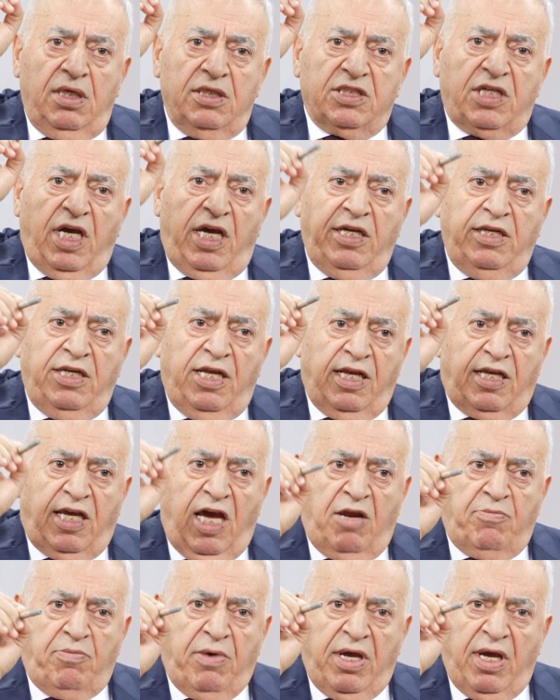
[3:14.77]
Sayın
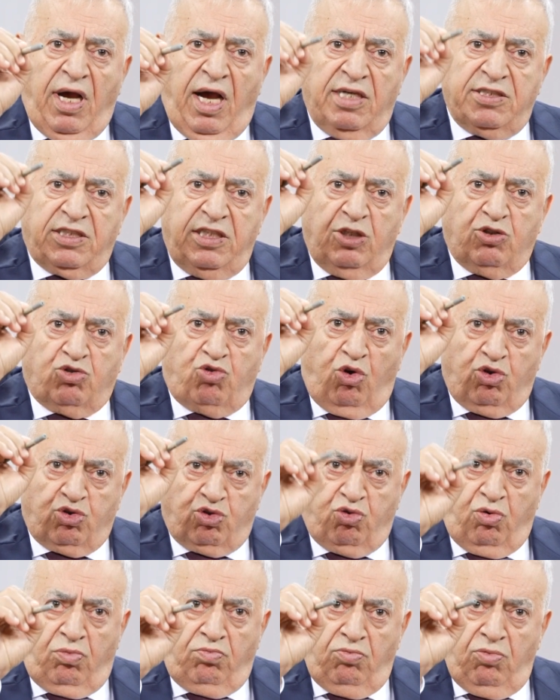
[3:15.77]
İlker Bey, aziz
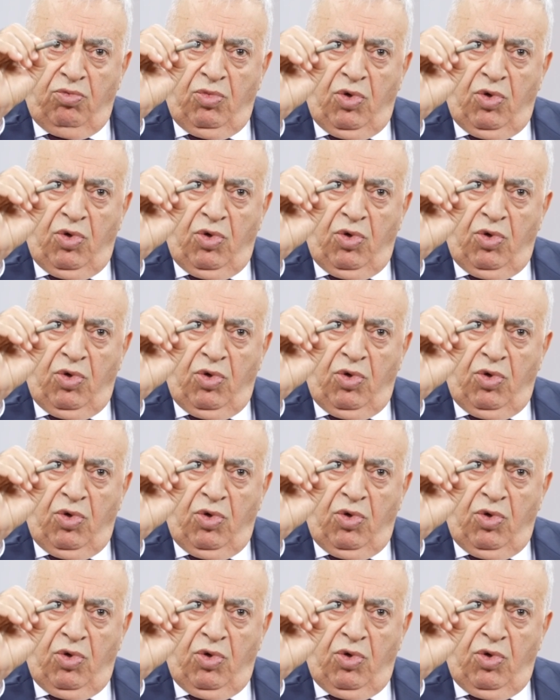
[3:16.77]
dostum.